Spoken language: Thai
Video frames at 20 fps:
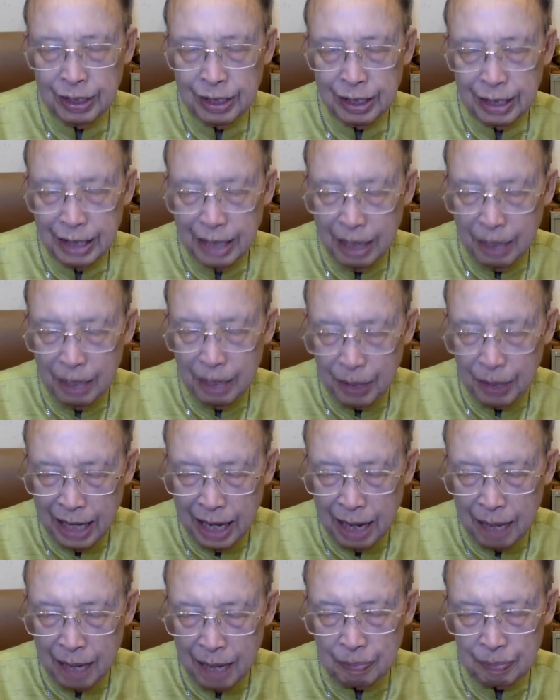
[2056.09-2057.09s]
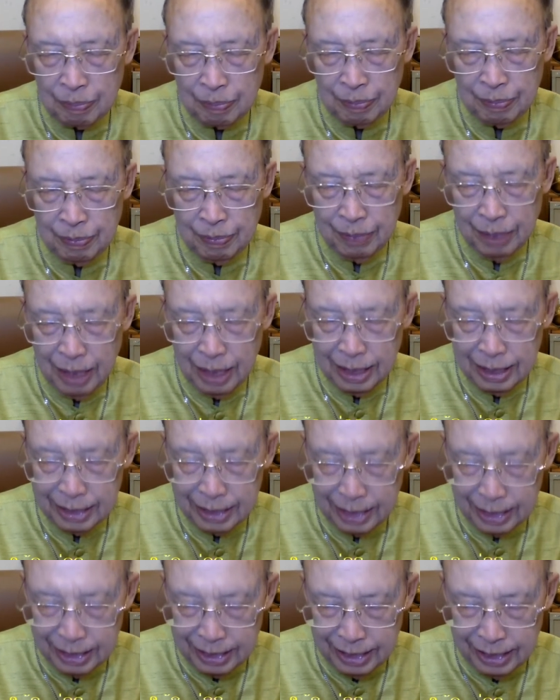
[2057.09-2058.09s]
ในพระนามอันศัก
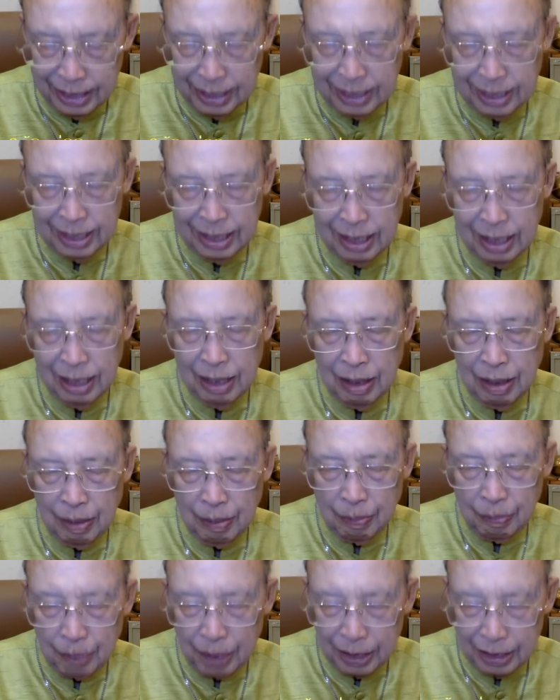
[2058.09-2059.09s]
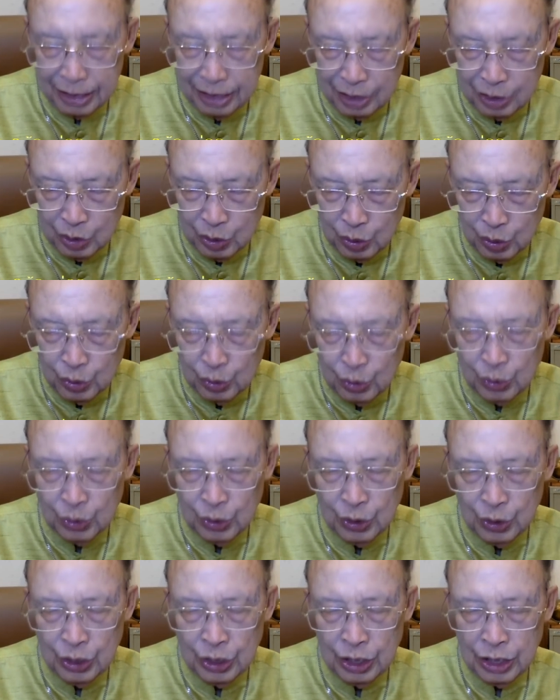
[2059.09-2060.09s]
ดิ์สิทธิ์พระเยซู
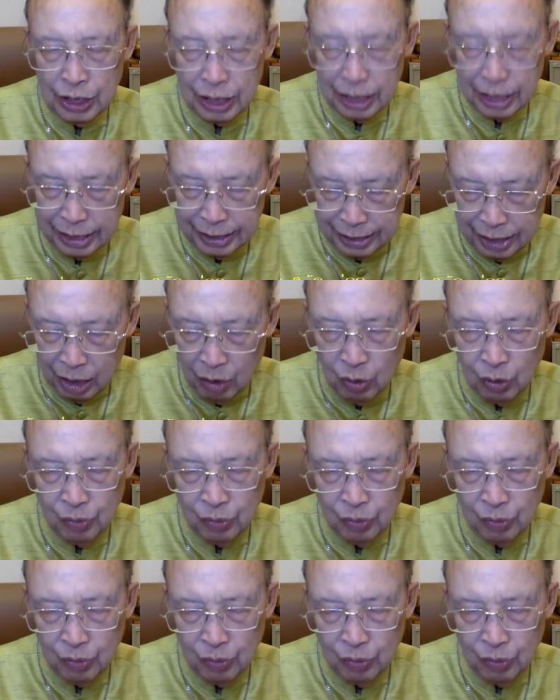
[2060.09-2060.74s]
หรือเจ้า